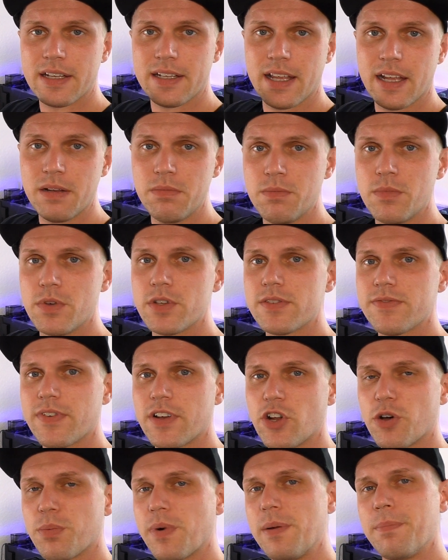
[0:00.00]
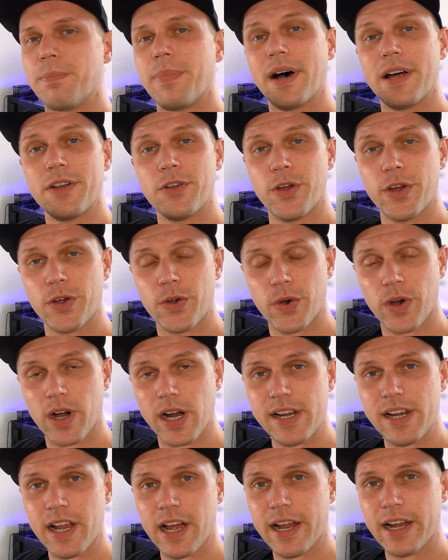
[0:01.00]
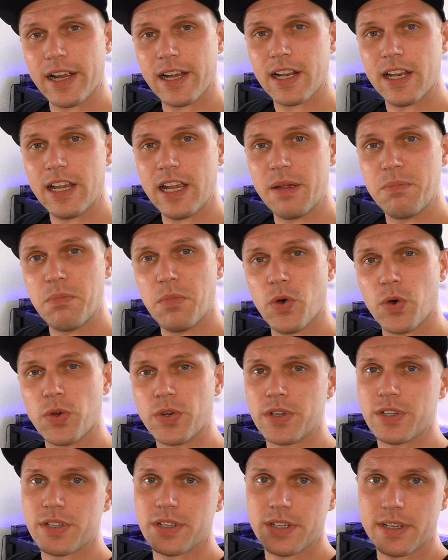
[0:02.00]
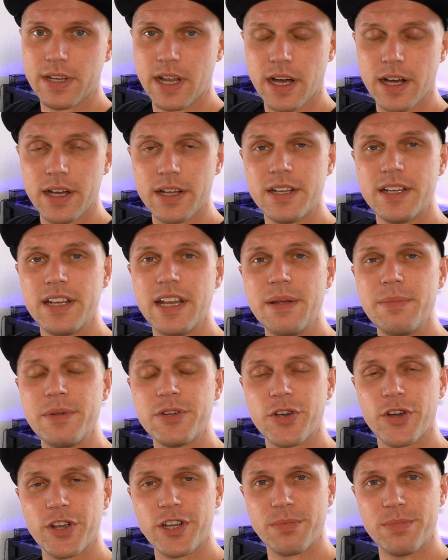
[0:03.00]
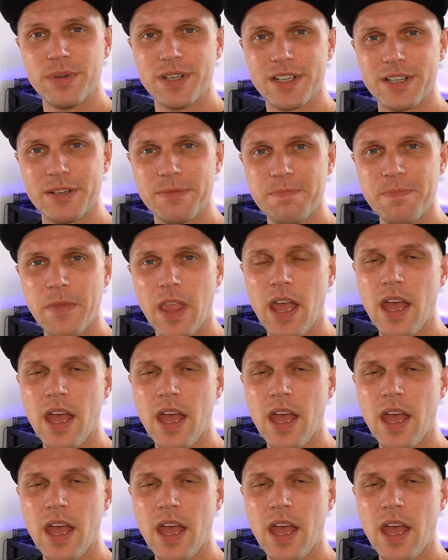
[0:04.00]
Dann müssen wir noch mal ein paar neue Korallen einkleben und da nehme ich euch mit.